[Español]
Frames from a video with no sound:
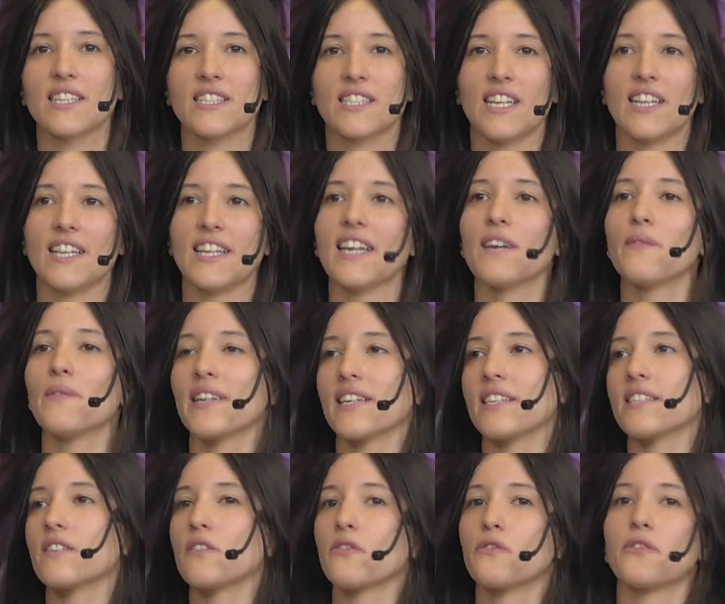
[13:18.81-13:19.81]
Si el día
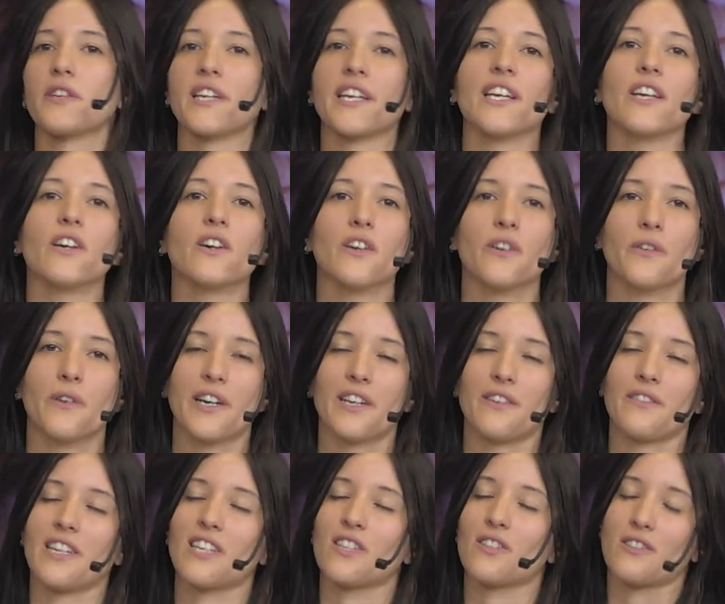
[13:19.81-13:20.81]
amanece frío, bueno,
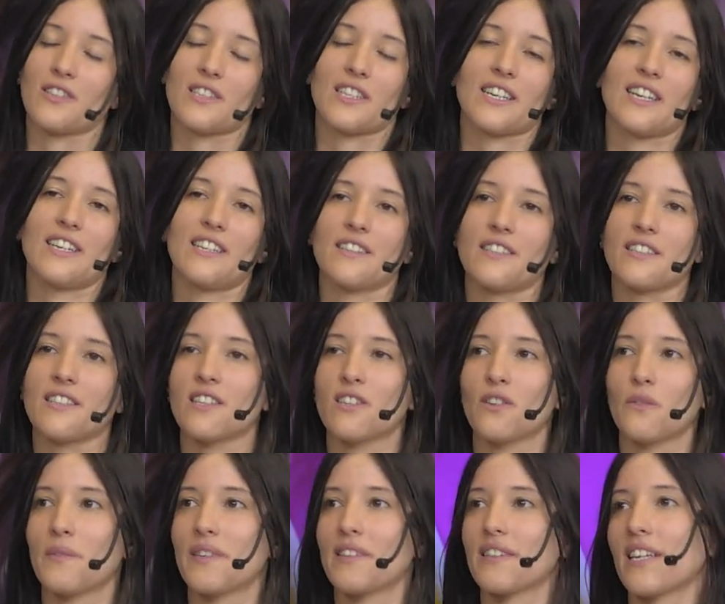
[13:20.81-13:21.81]
una tortita calentita
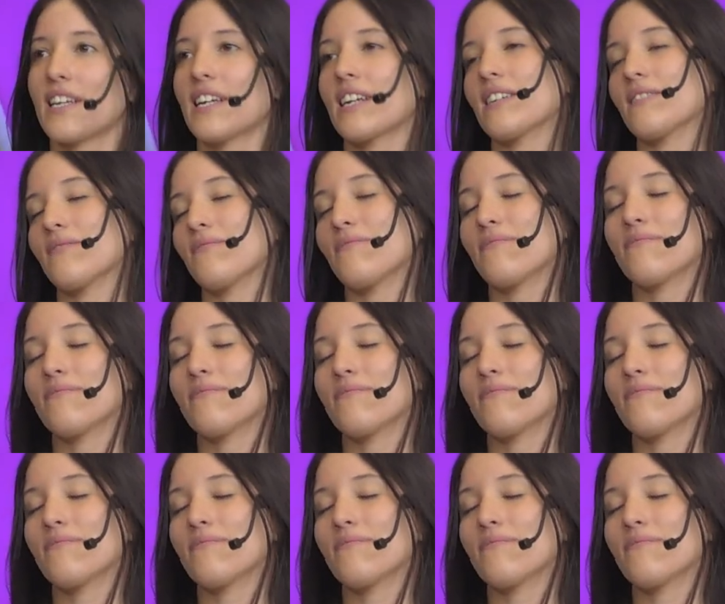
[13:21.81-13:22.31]
con manteca.